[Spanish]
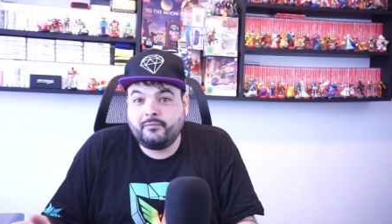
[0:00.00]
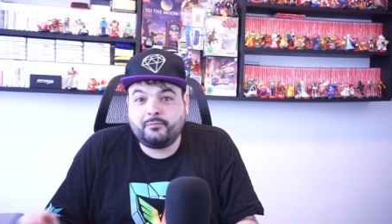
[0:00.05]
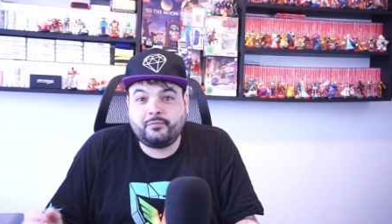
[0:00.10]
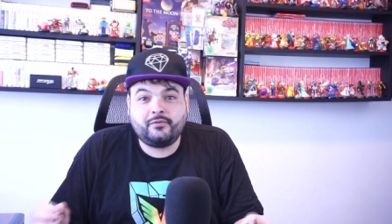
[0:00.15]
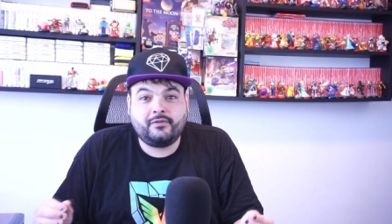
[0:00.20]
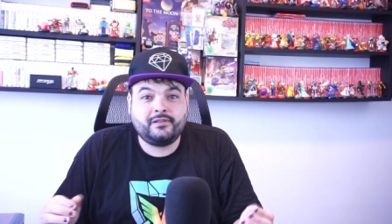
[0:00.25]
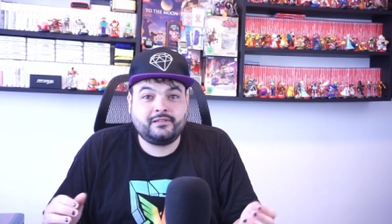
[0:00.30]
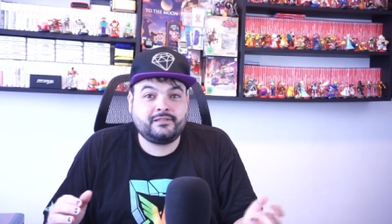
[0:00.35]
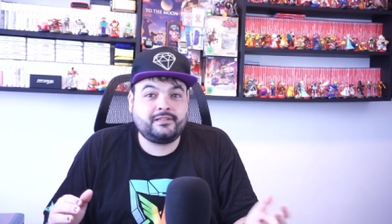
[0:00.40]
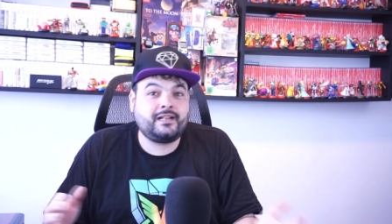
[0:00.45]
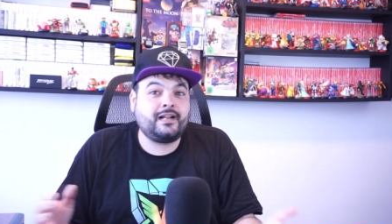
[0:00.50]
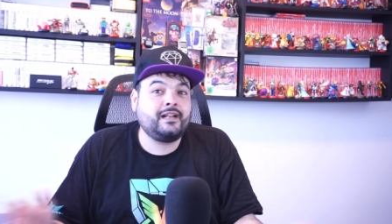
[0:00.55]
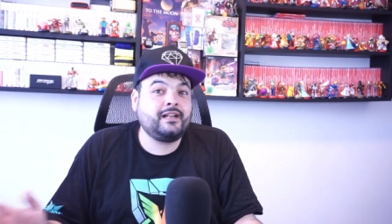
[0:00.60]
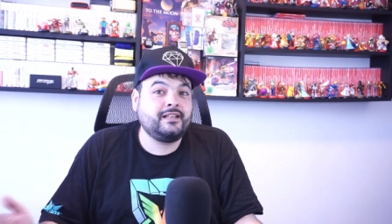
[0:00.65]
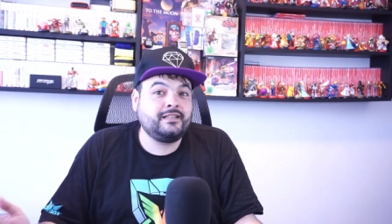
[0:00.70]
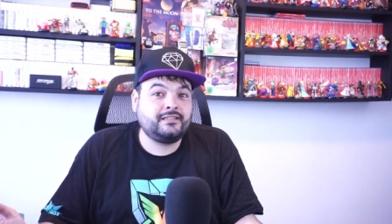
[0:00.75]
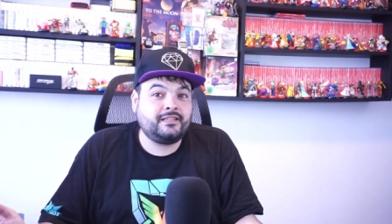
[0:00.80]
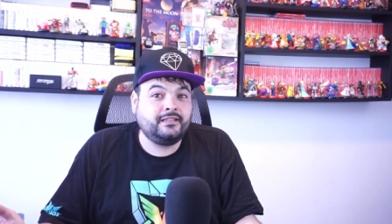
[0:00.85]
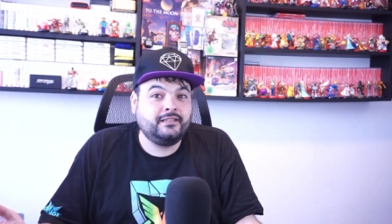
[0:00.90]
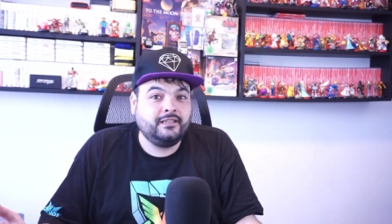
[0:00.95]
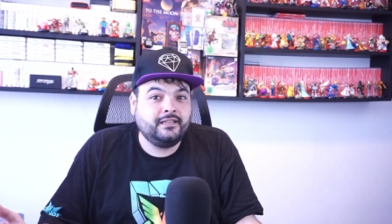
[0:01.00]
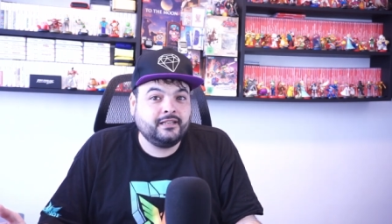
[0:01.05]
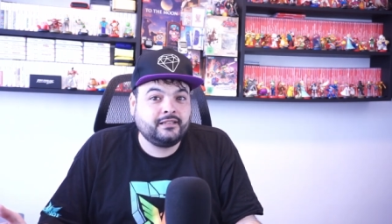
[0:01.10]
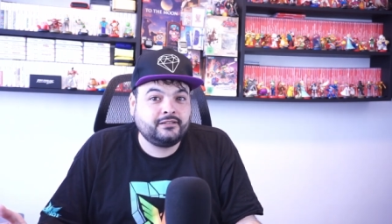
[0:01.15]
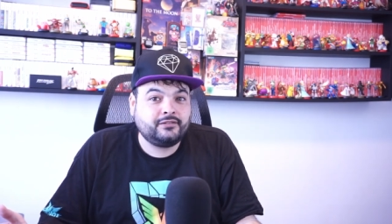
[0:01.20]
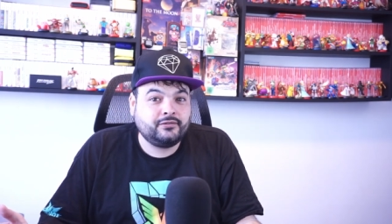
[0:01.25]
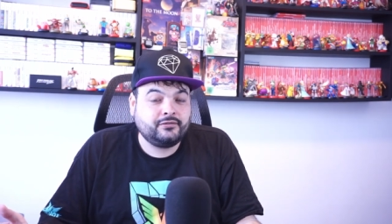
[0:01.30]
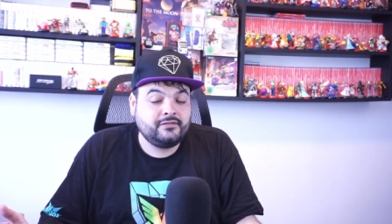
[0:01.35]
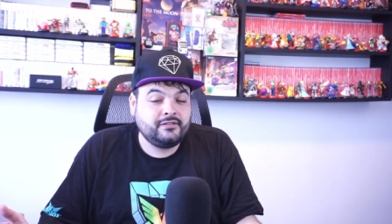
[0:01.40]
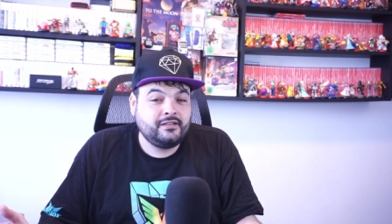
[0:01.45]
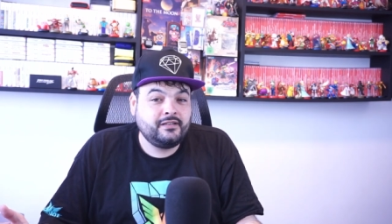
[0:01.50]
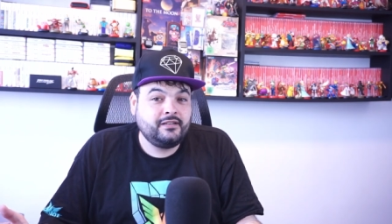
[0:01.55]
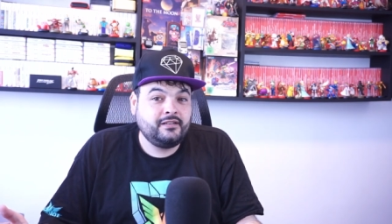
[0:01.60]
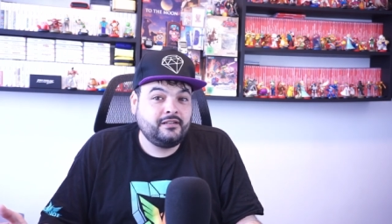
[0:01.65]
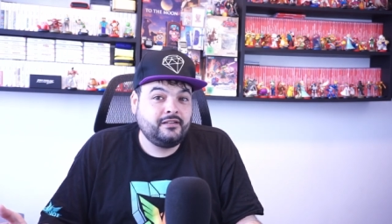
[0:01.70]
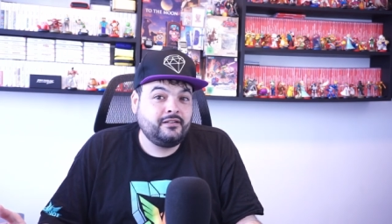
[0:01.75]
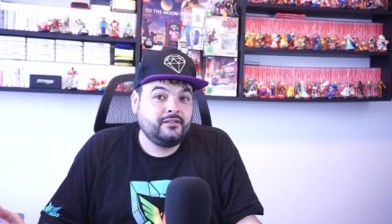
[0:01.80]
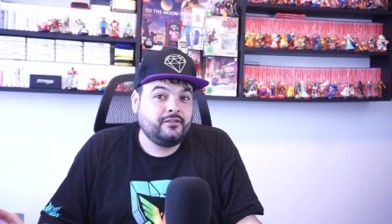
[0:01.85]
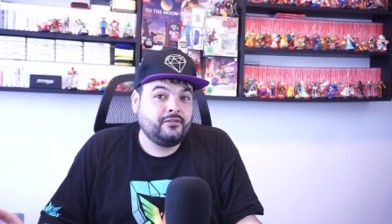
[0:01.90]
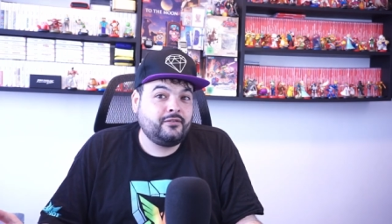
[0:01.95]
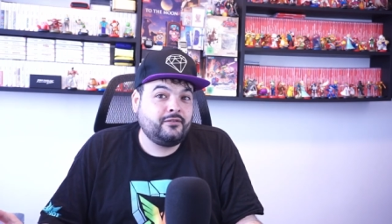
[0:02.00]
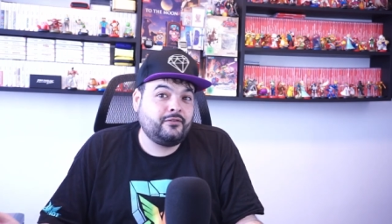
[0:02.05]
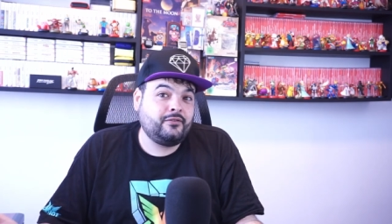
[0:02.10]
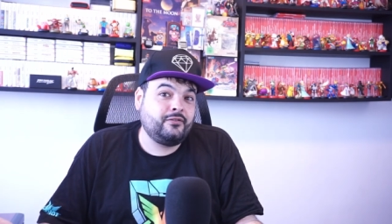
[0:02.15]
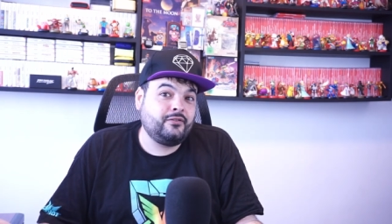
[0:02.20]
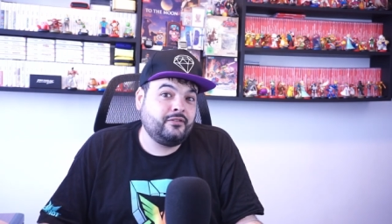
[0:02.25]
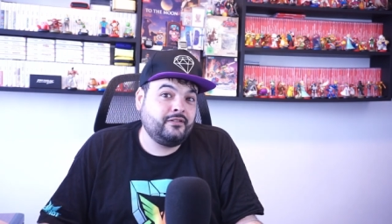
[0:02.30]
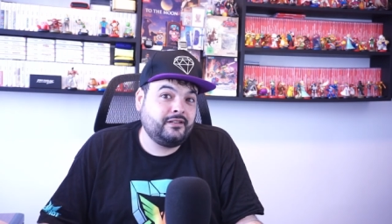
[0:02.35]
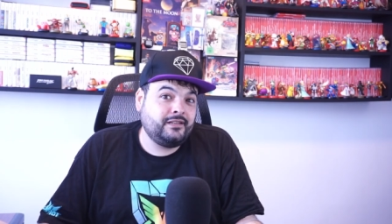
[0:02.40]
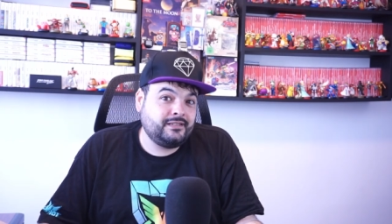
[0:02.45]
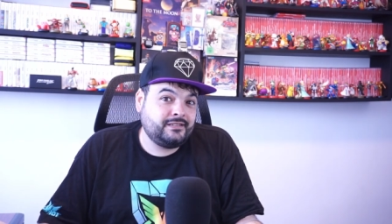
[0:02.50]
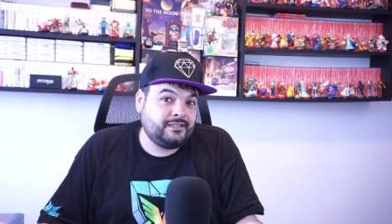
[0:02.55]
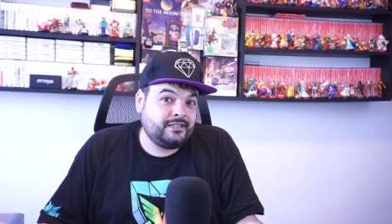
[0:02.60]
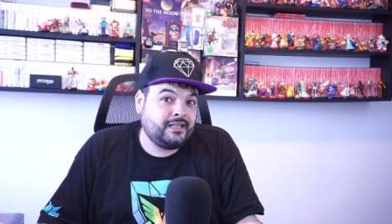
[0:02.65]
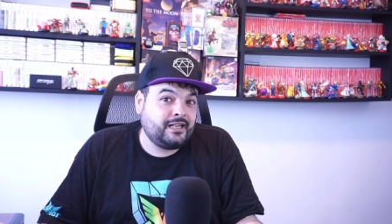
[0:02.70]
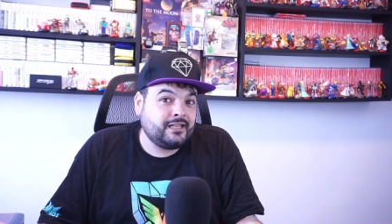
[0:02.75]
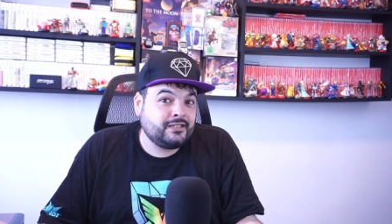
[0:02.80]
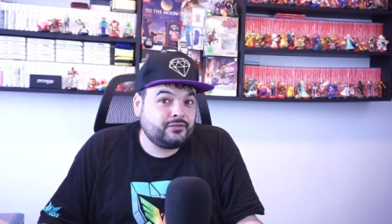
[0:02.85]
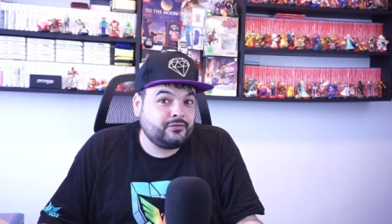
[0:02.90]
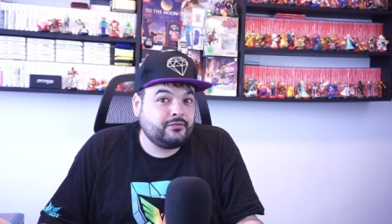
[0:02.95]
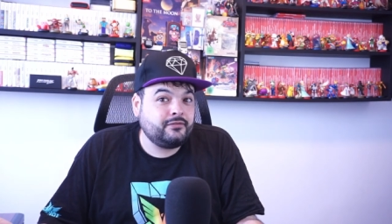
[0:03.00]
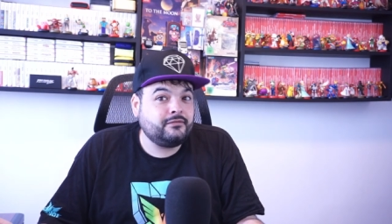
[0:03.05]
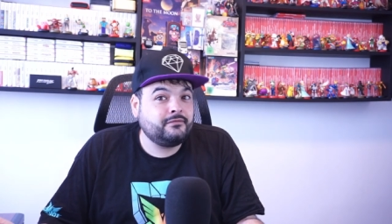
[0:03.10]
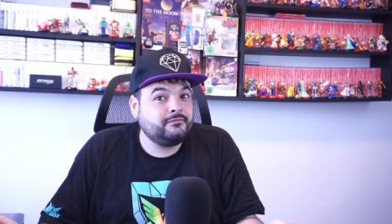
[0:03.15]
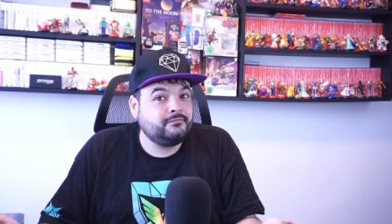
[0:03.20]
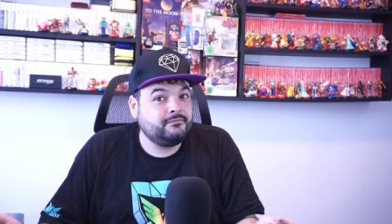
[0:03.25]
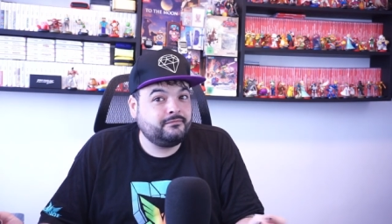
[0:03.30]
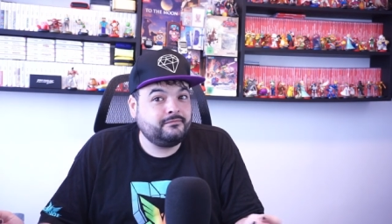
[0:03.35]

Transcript: pues gajes del directo. O en este caso,